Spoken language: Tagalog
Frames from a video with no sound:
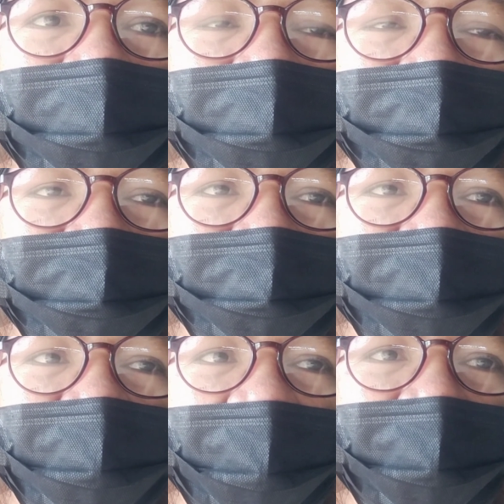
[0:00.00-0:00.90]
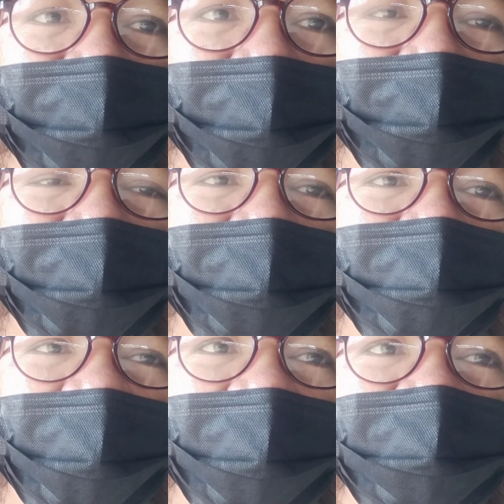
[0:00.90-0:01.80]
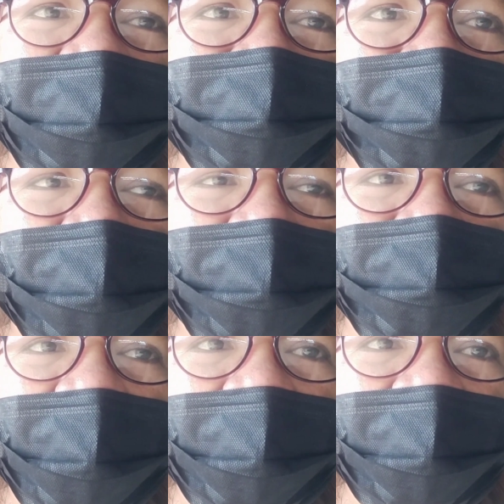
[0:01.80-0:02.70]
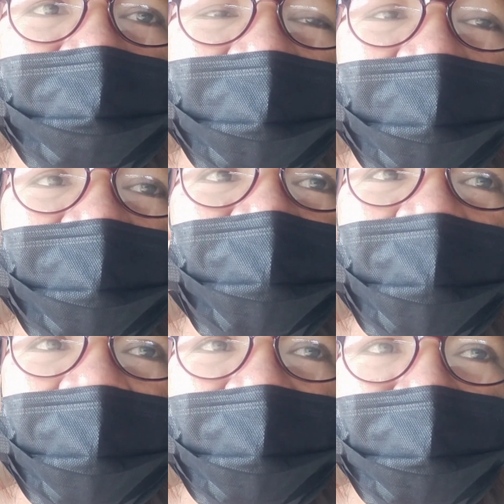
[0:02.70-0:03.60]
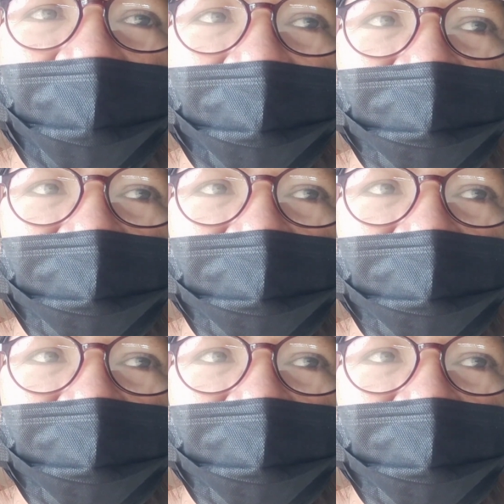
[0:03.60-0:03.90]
sana po ipagdasal niyo po ako na maging okay na po ako.